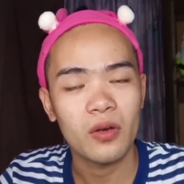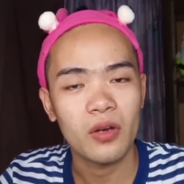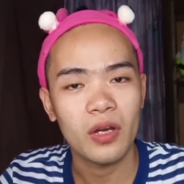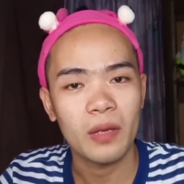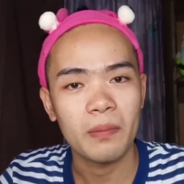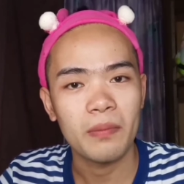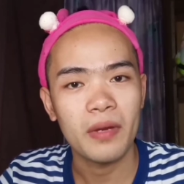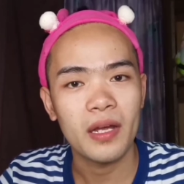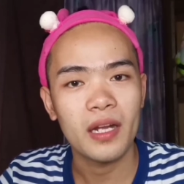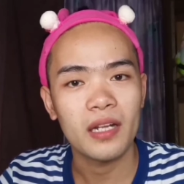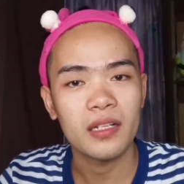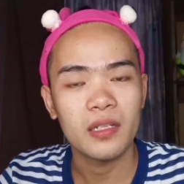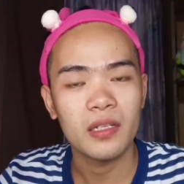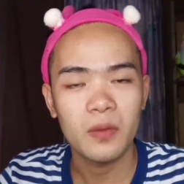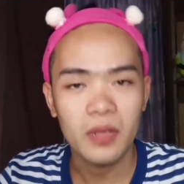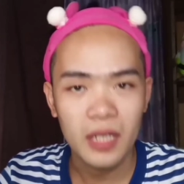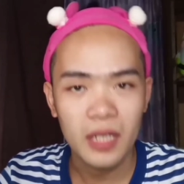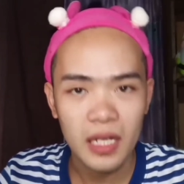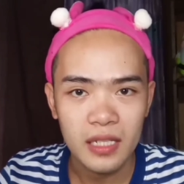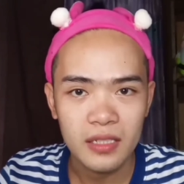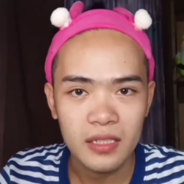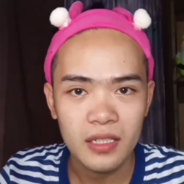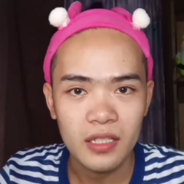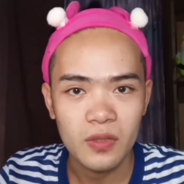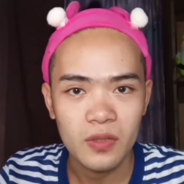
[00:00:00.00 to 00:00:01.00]
Okay, parang
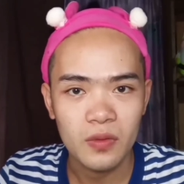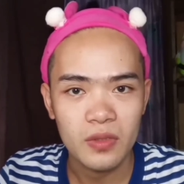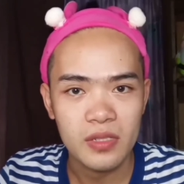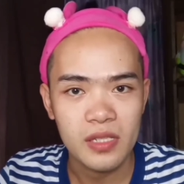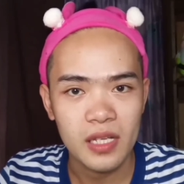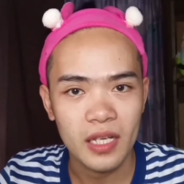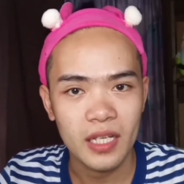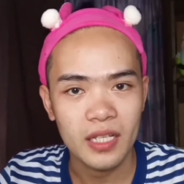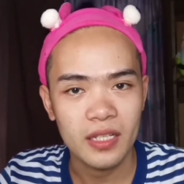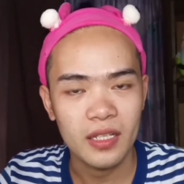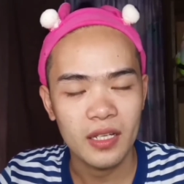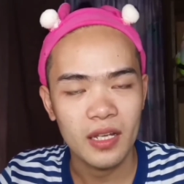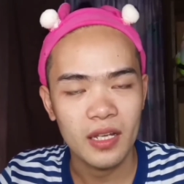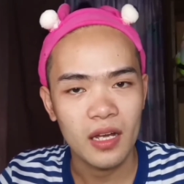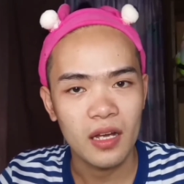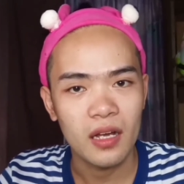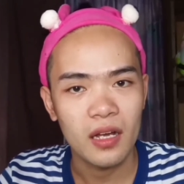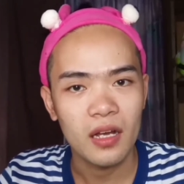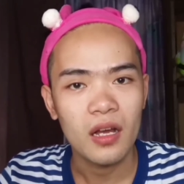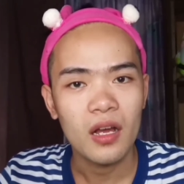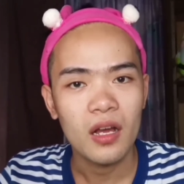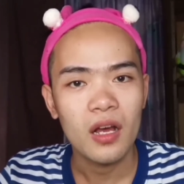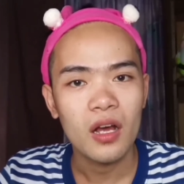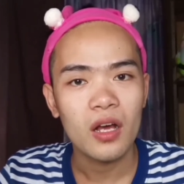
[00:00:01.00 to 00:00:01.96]
nawala din yung sakit niya.